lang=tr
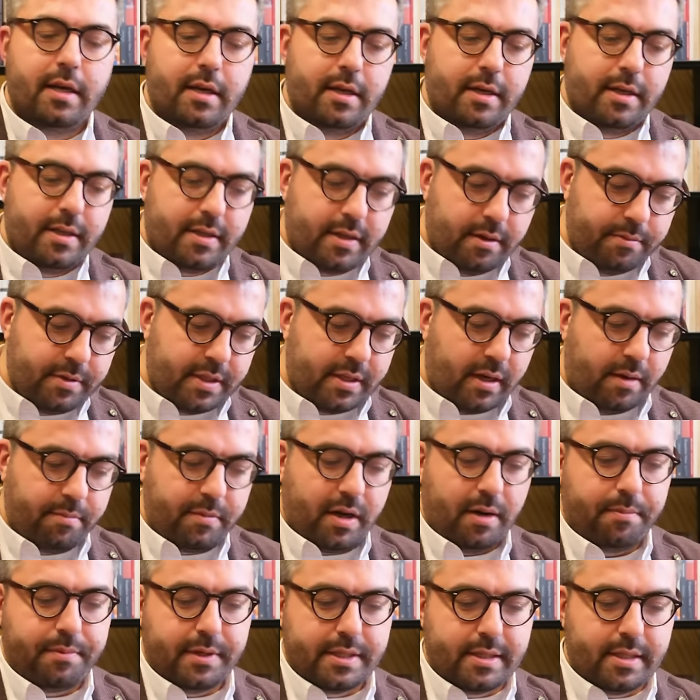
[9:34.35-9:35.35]
E tabi tam
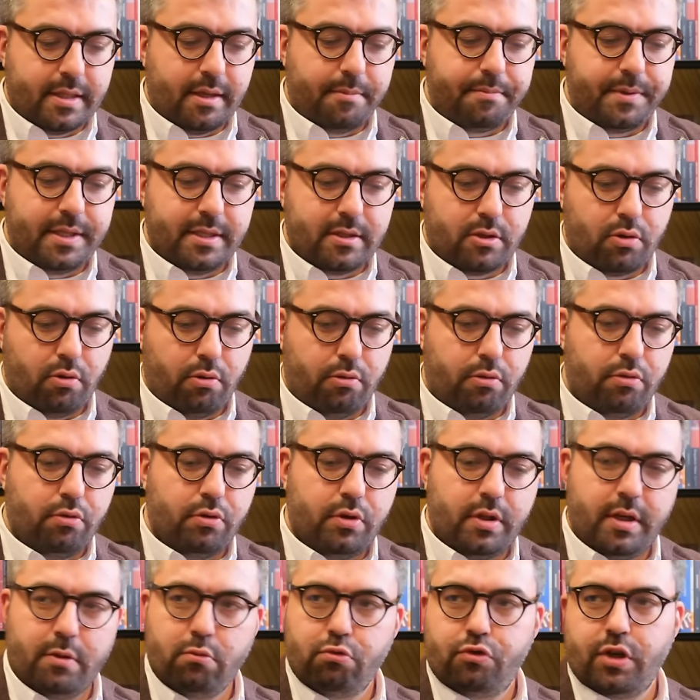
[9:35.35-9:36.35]
kapasite pist
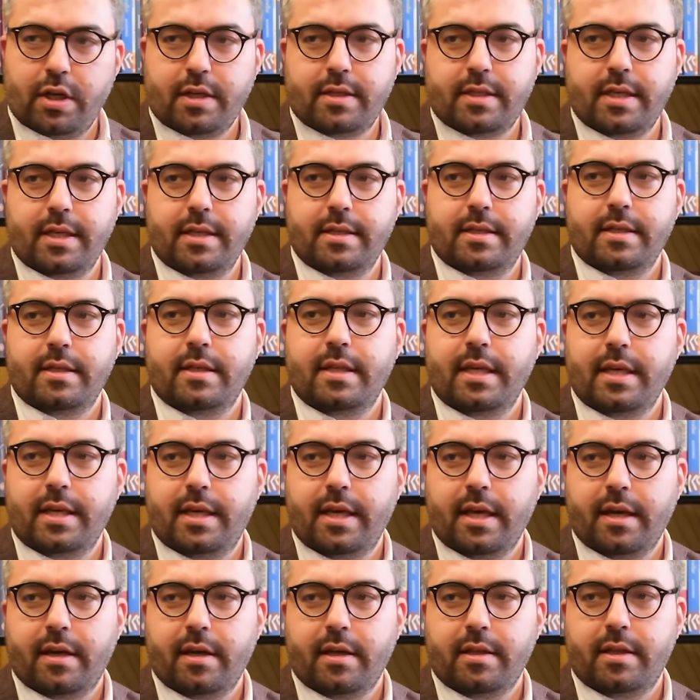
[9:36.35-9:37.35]
olduğunda uçak sayısını da
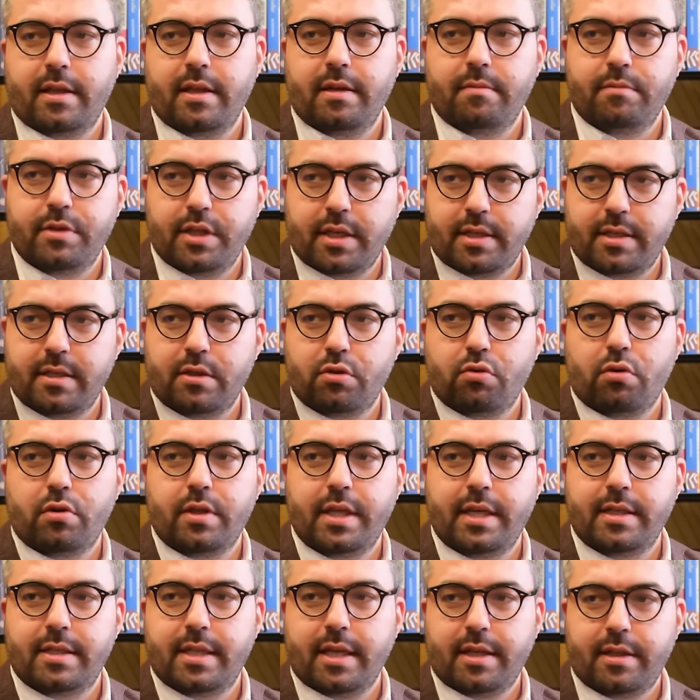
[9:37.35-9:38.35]
ikiye katlayamayacaksınız. Onu
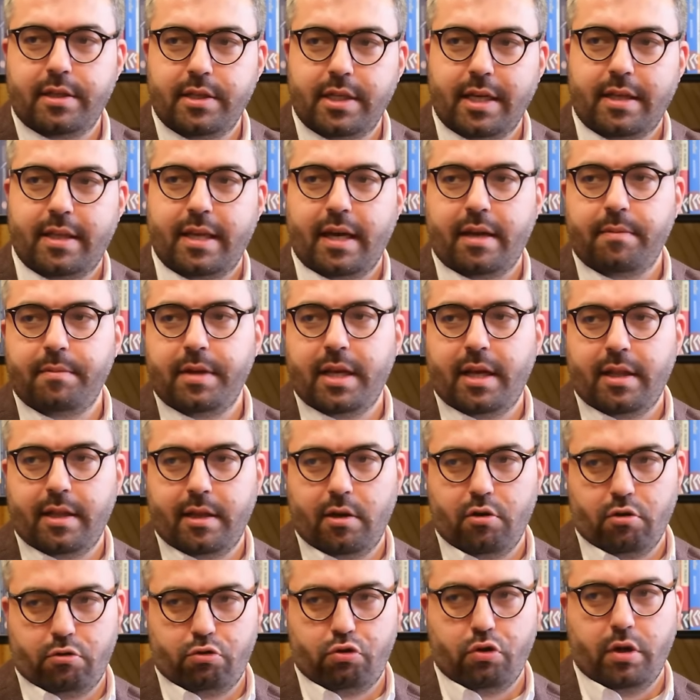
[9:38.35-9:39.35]
destekleyecek terminal de
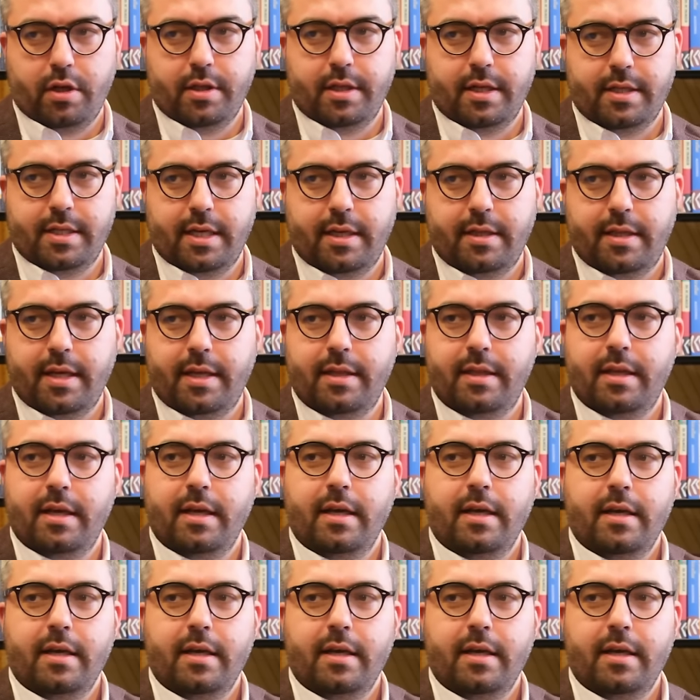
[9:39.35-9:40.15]
yok şu anda zaten.